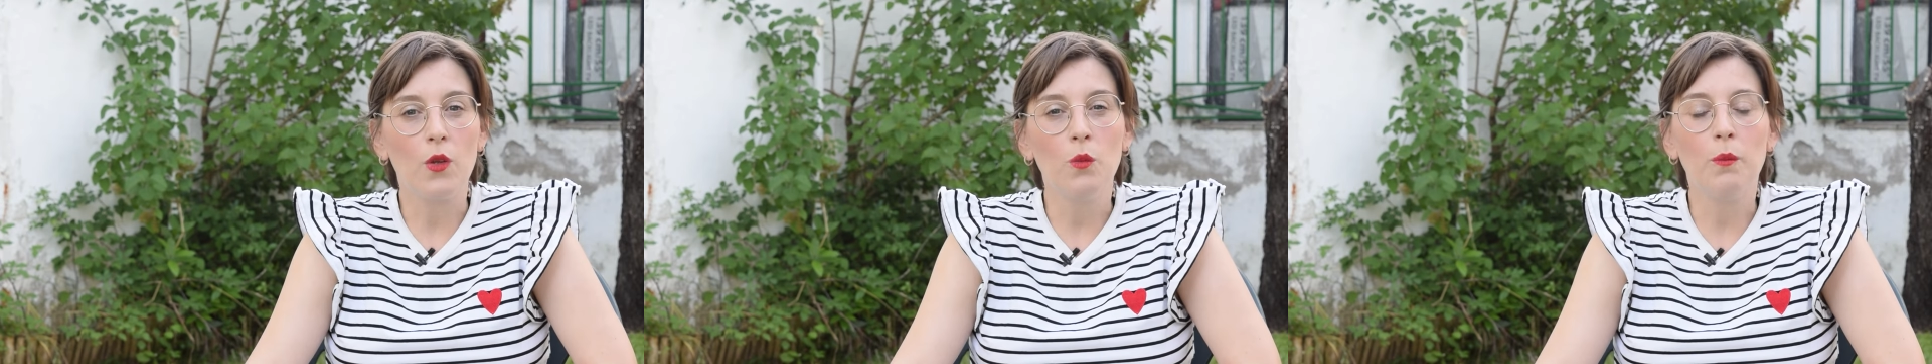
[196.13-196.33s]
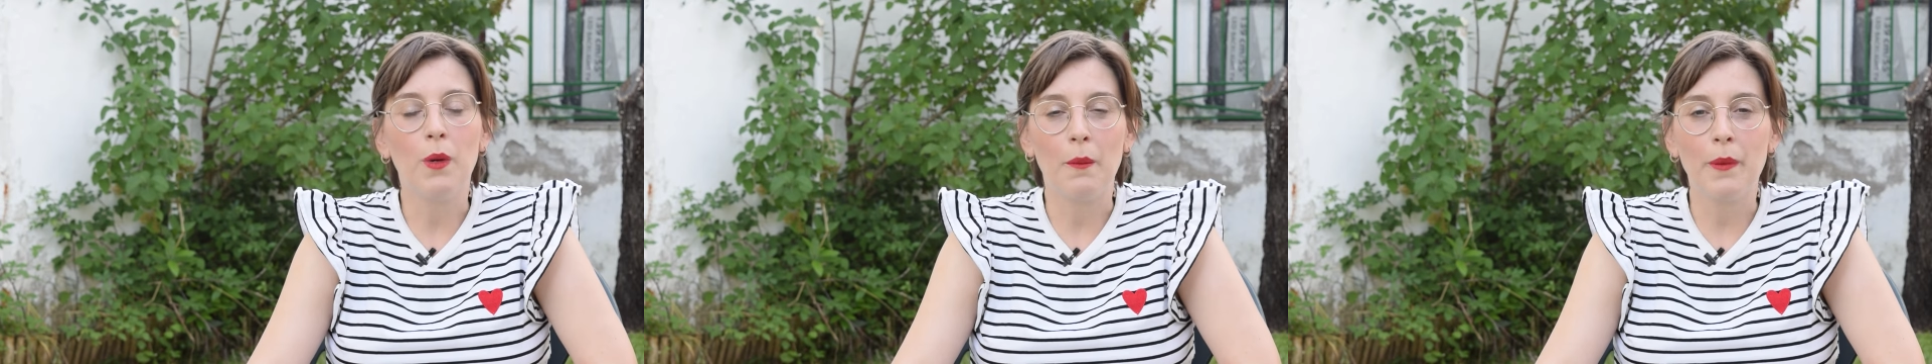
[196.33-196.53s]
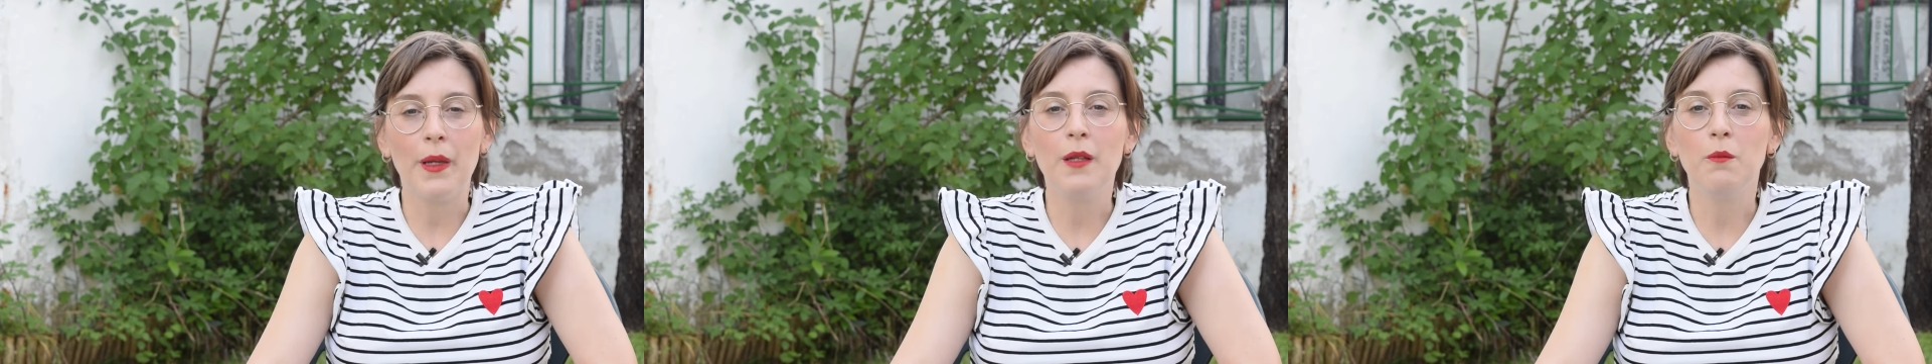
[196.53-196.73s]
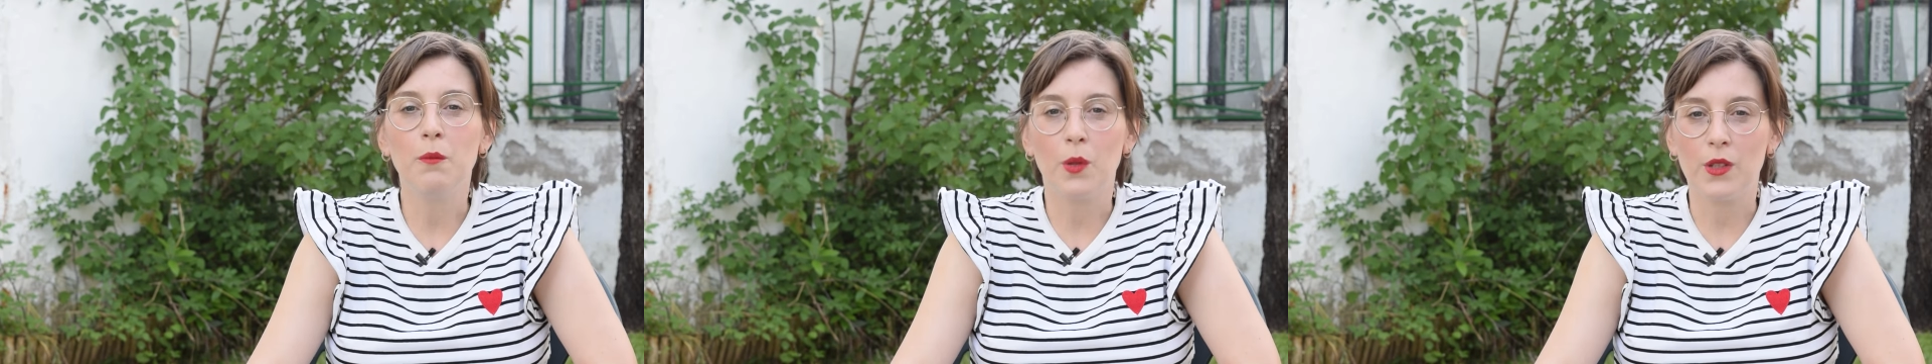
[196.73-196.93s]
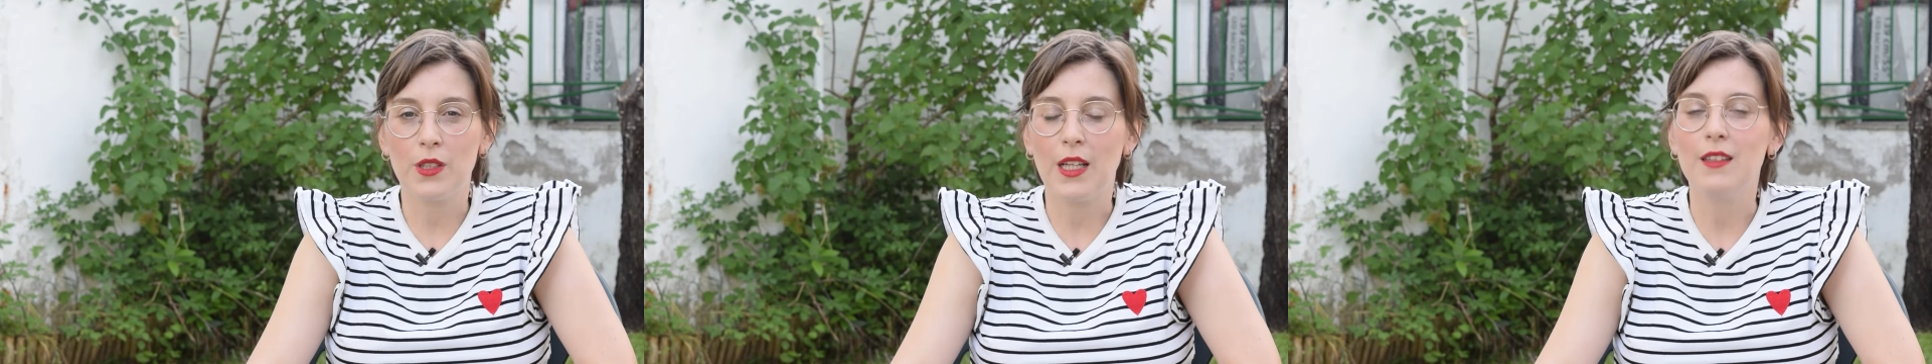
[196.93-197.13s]
un papel
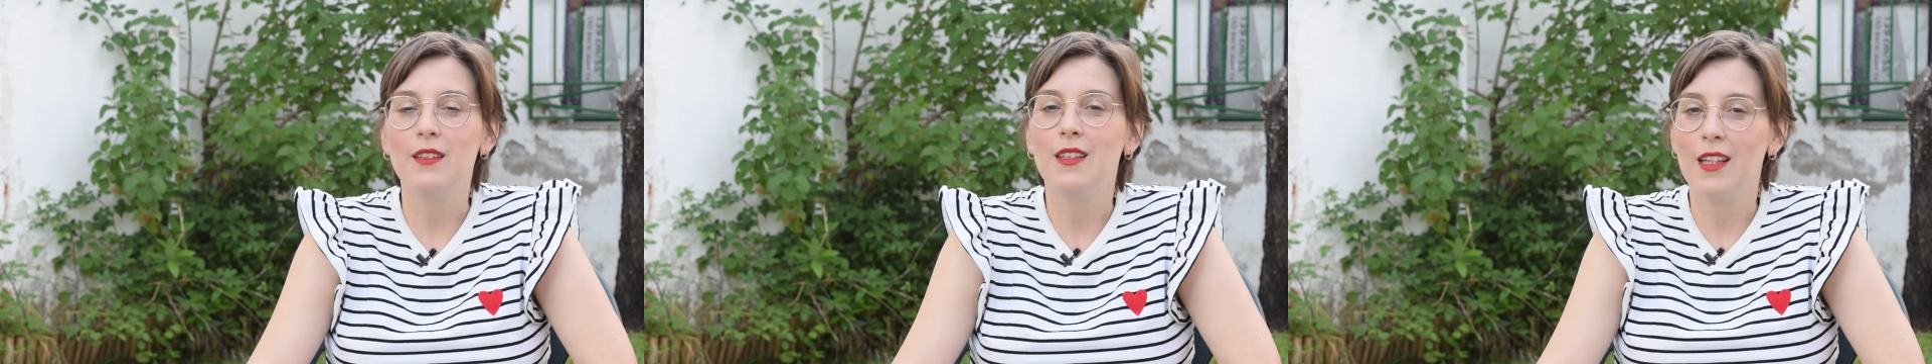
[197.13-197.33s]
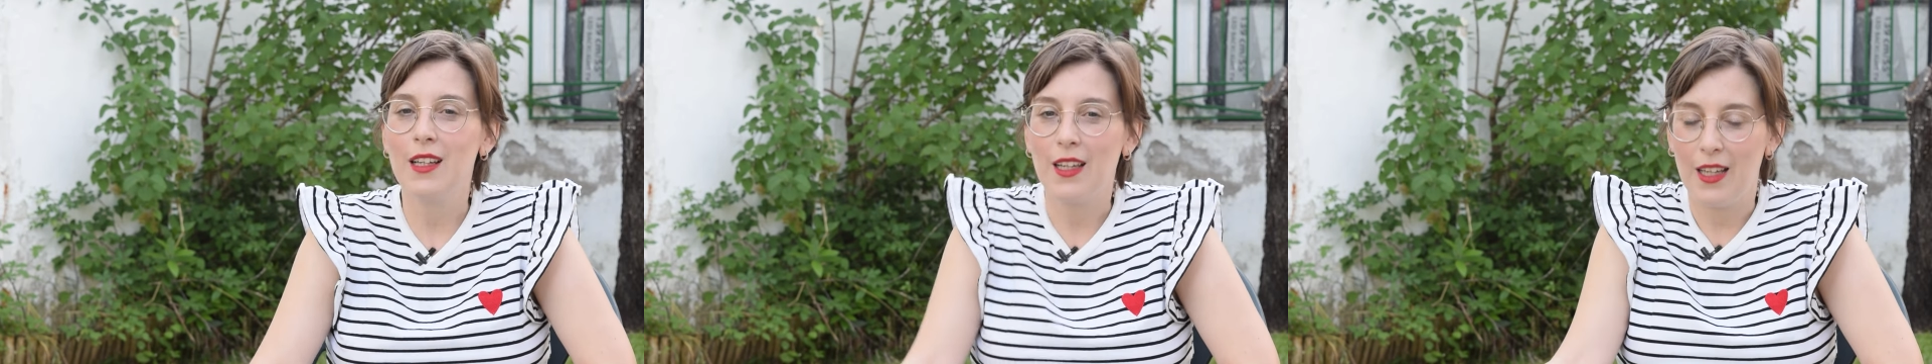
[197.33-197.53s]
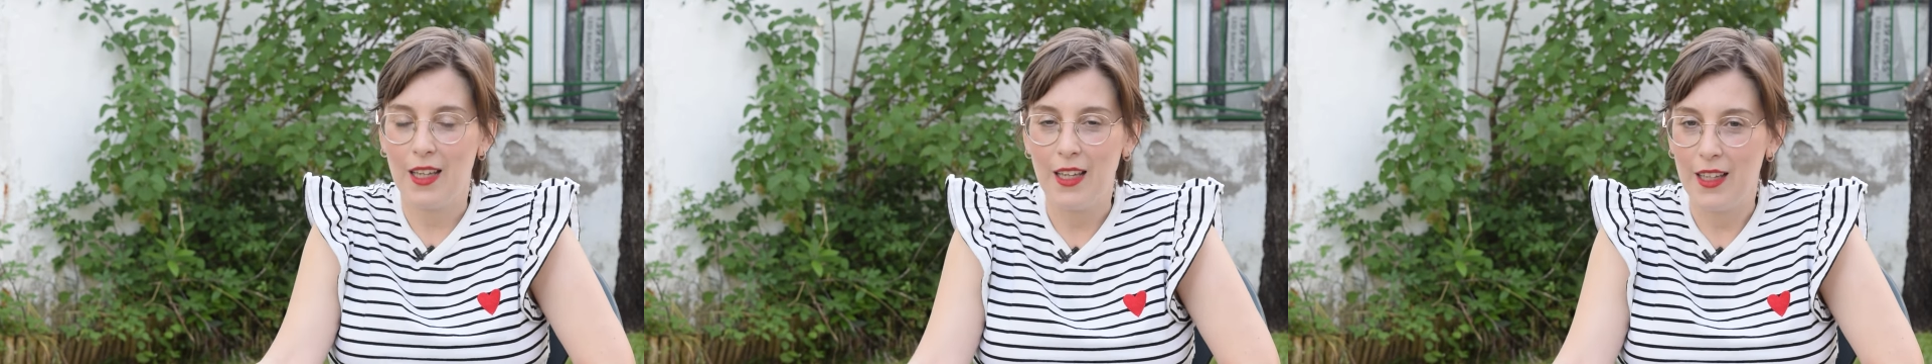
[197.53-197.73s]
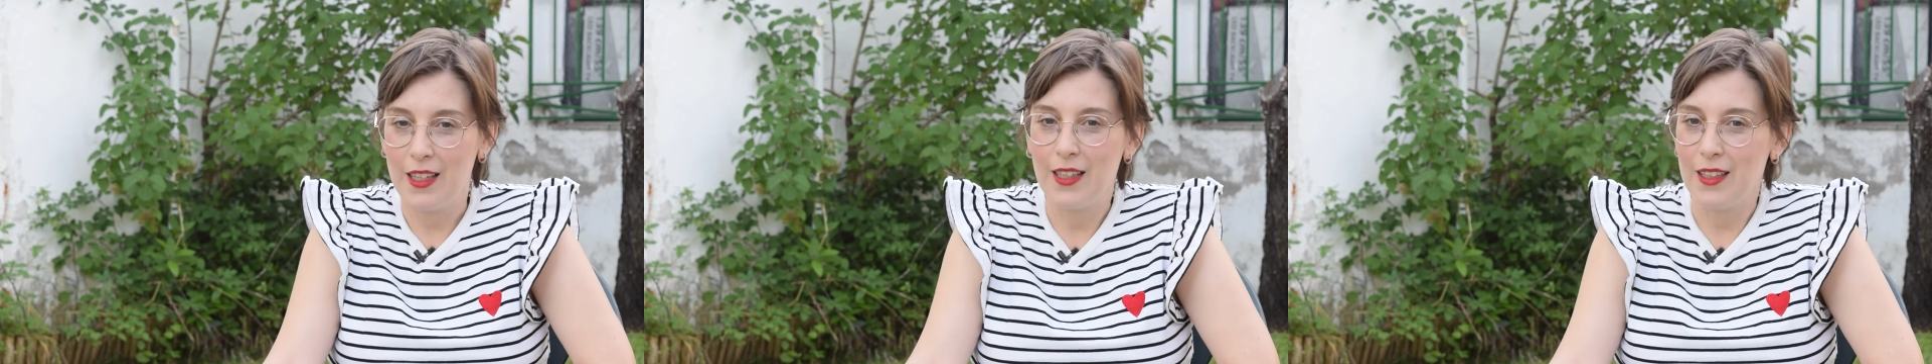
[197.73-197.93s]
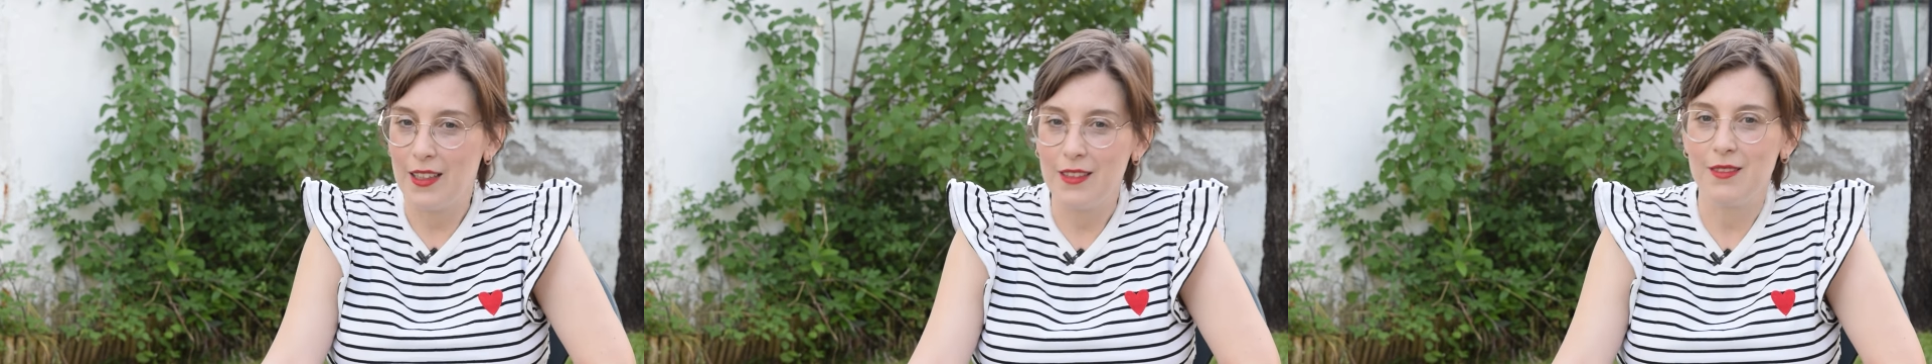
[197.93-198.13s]
importante
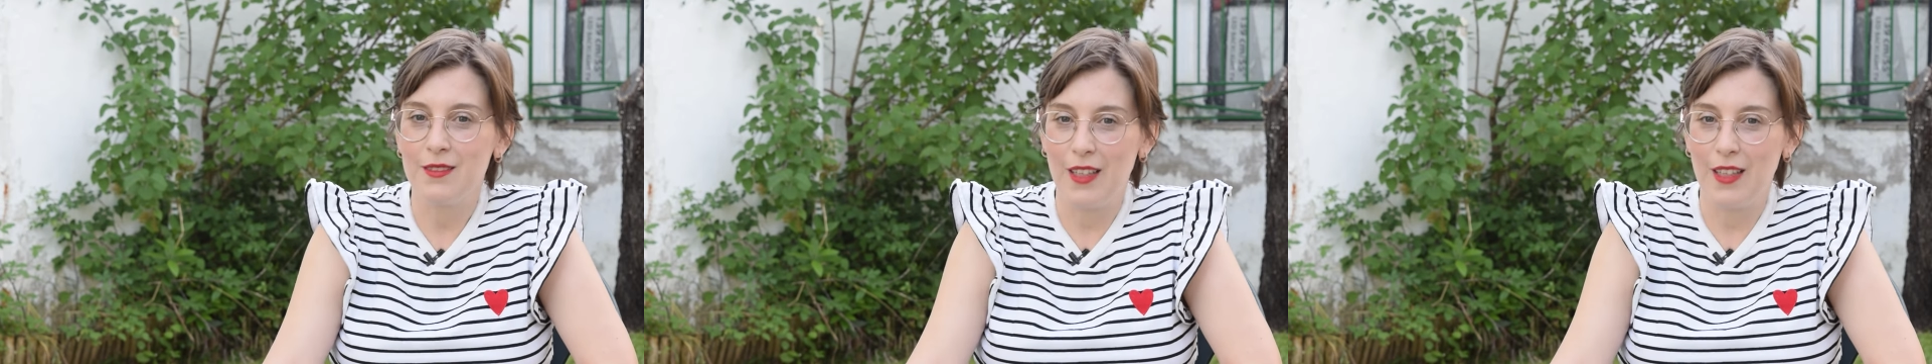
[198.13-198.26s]
eh,